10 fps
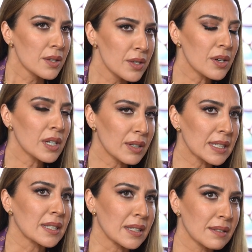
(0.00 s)
Yo creo que
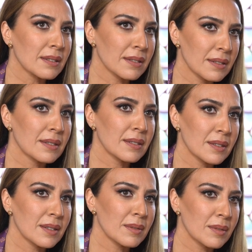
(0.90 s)
sí.
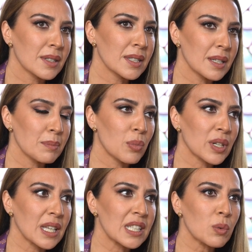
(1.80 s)
Sí,
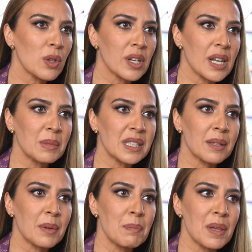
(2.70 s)
porque es cuando
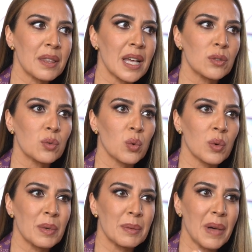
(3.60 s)
realmente empieza
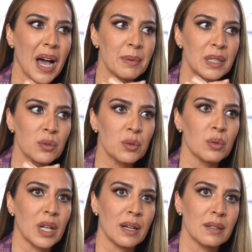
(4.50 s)
tu
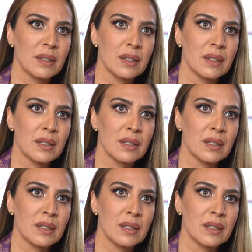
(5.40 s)
aventura.